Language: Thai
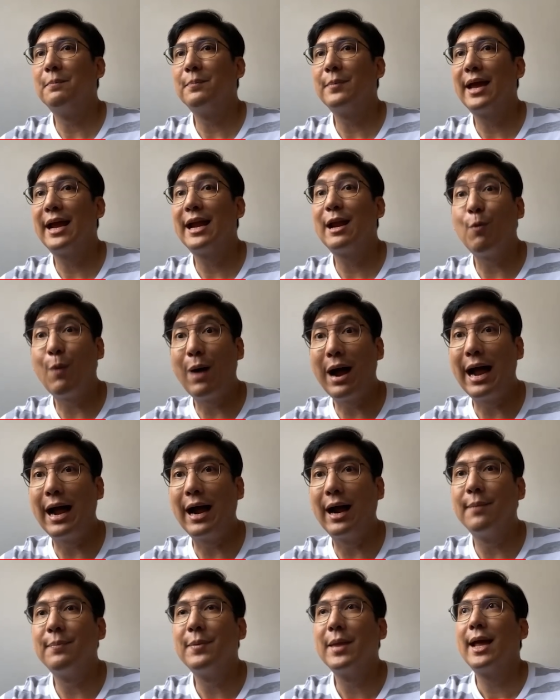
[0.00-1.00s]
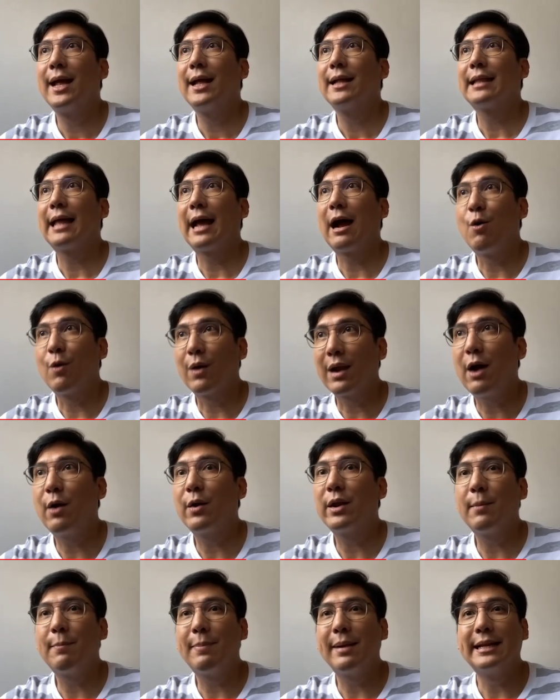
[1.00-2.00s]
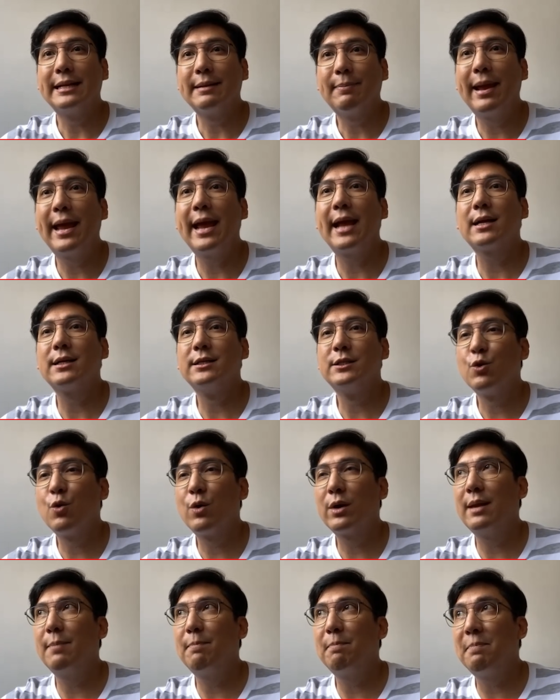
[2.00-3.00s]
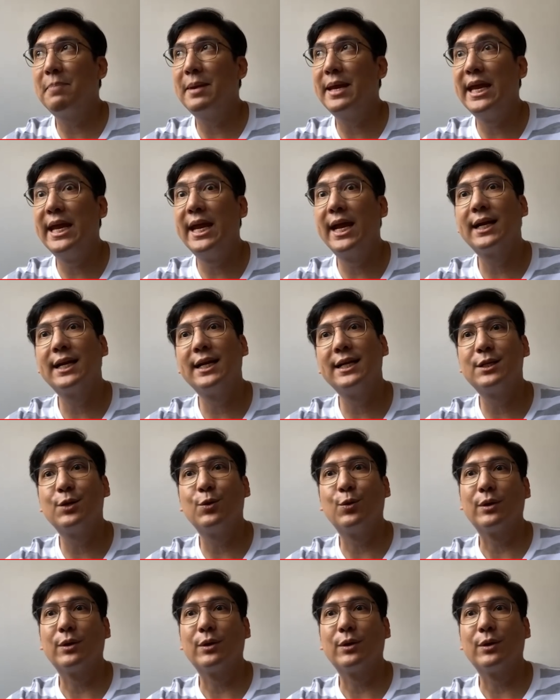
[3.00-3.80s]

ให้ระวังแต่ของเราเนี่ยเป็นจเพศคือช่วงที่พีที่สุ